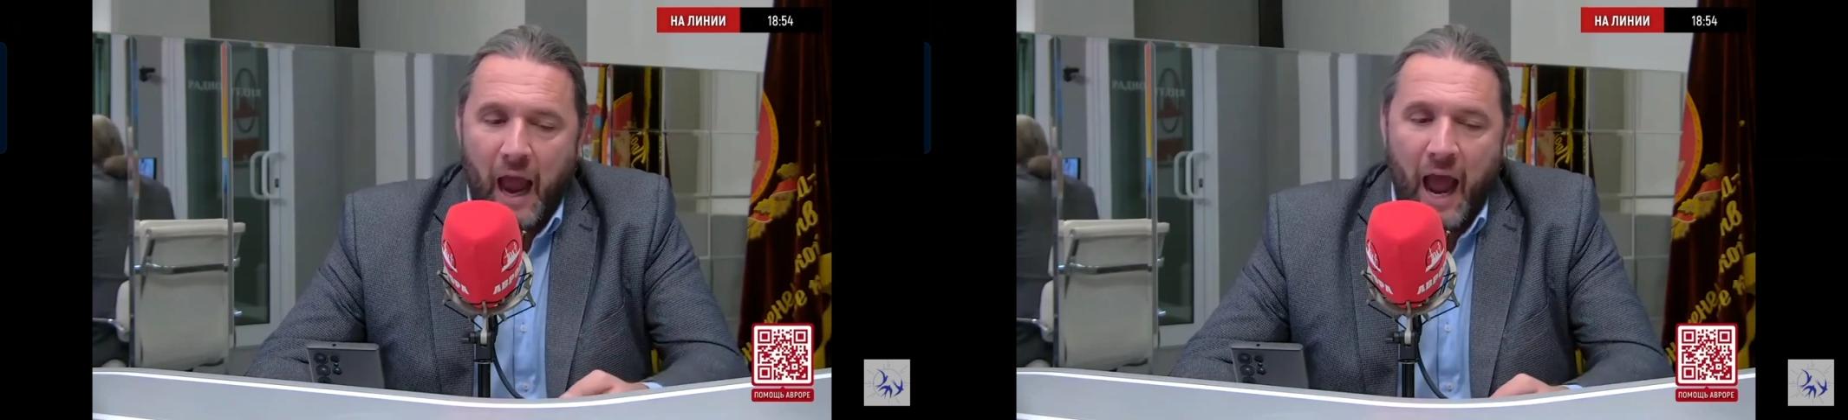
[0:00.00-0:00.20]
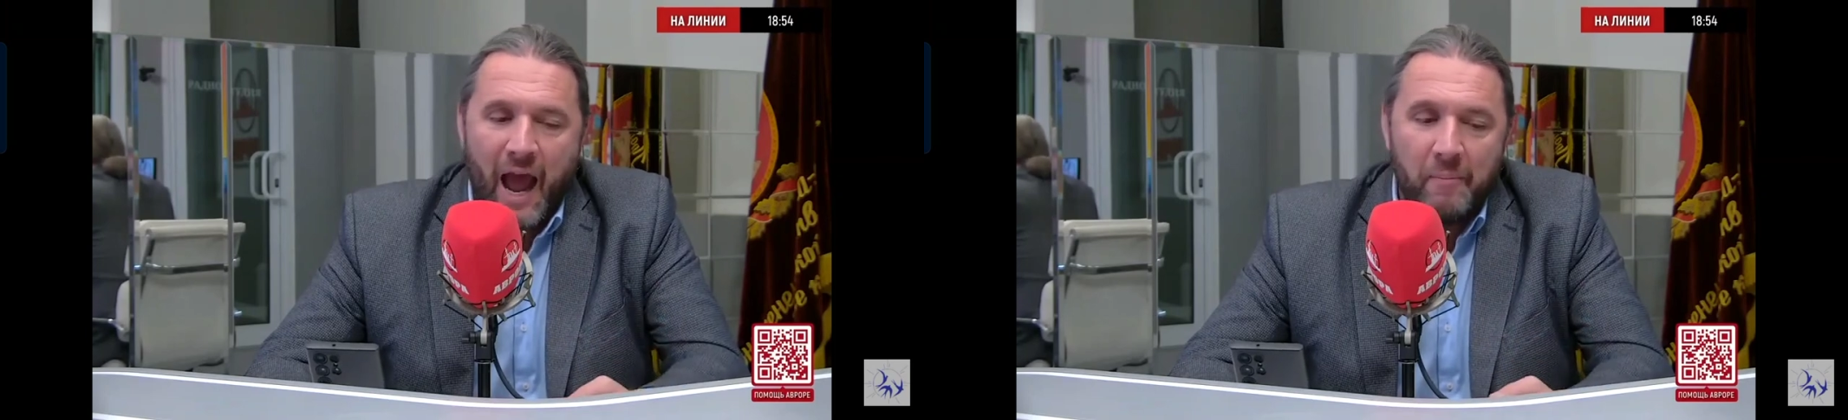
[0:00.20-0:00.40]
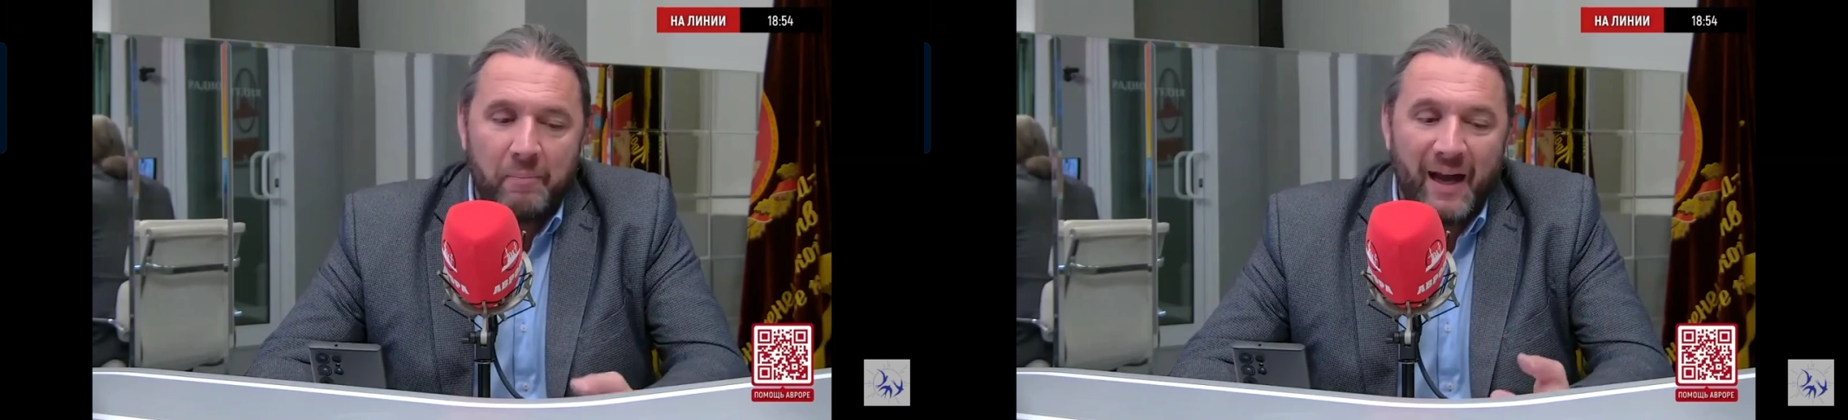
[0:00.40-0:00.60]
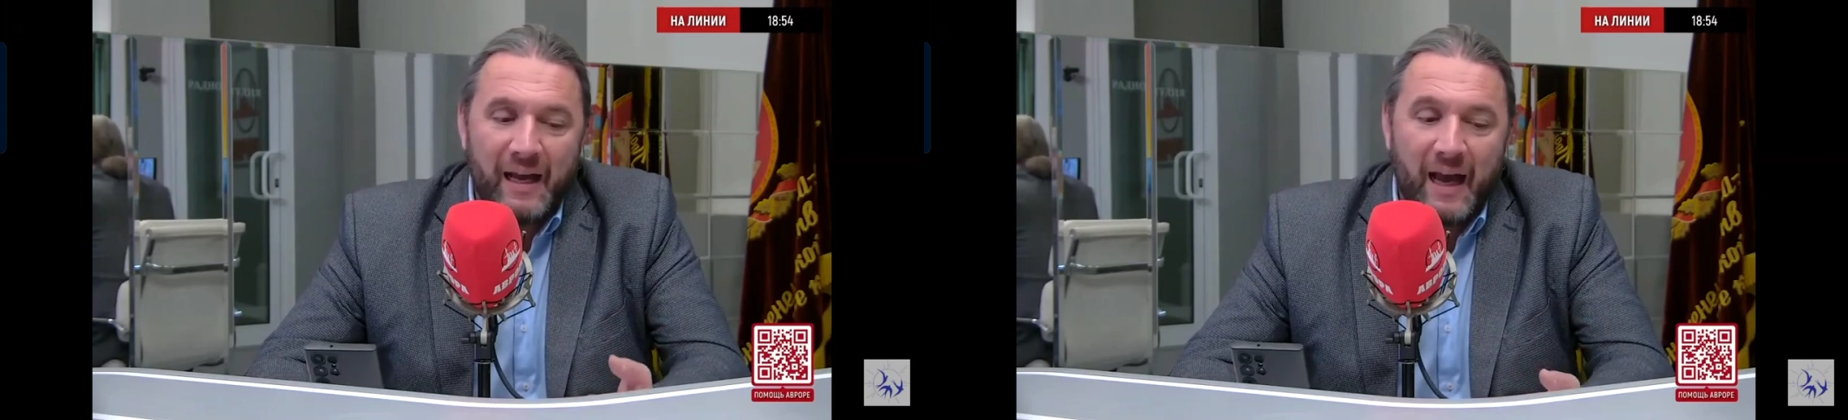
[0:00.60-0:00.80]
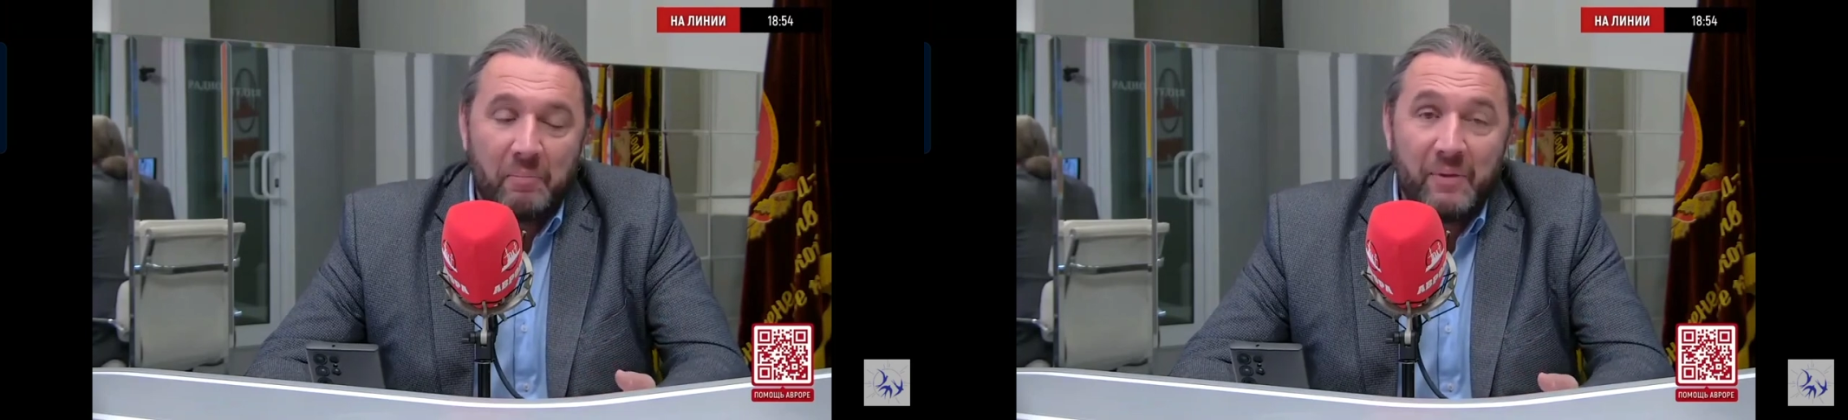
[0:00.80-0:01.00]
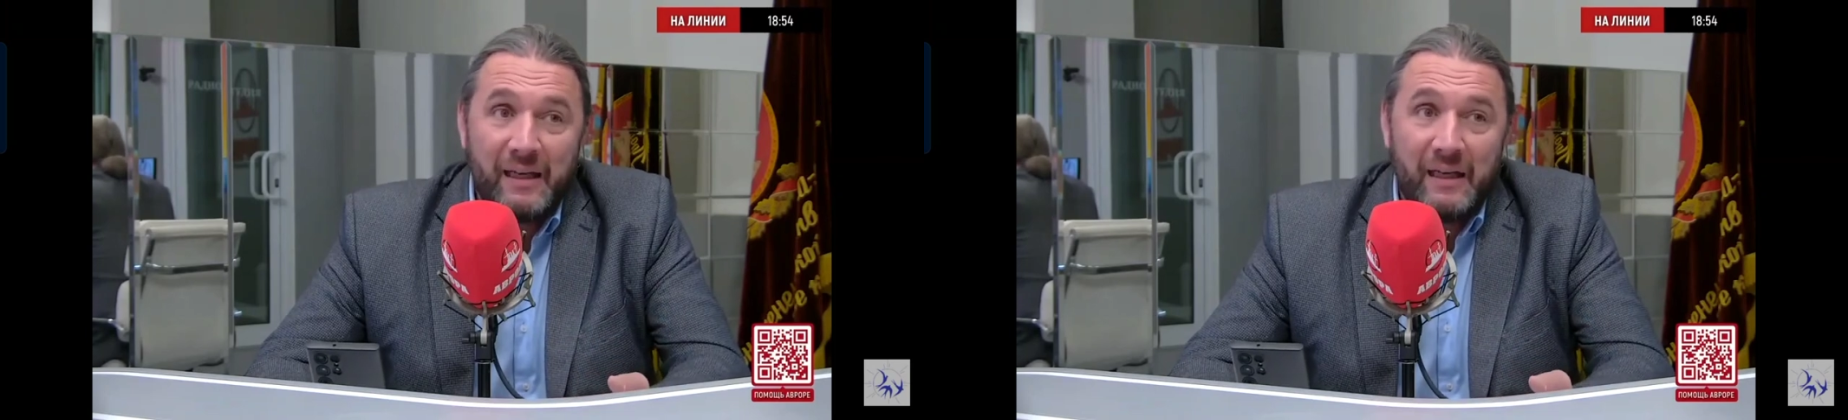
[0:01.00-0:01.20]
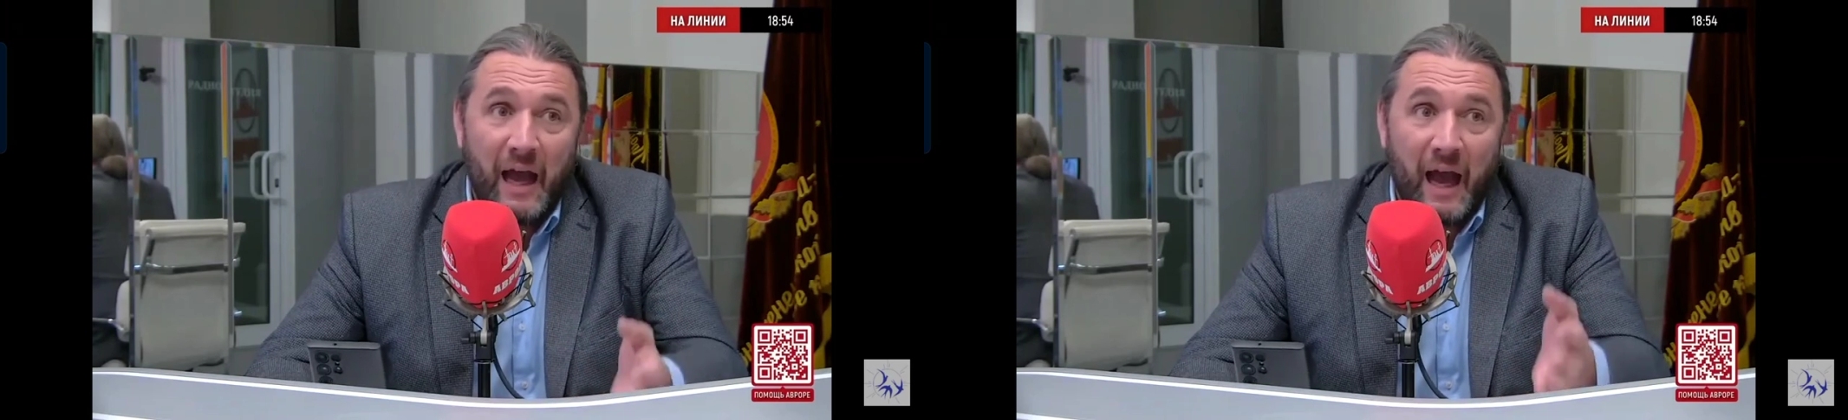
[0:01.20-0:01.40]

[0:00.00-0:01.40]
А пока мы,